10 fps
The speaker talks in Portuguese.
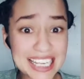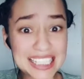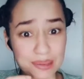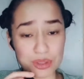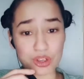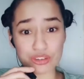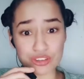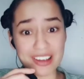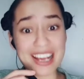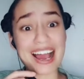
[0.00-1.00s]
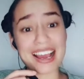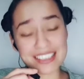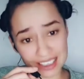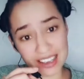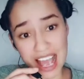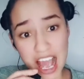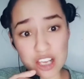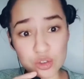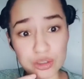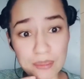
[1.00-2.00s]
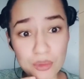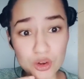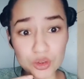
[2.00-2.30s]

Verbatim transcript: Se a pessoa não tiver gás, ajuda muito.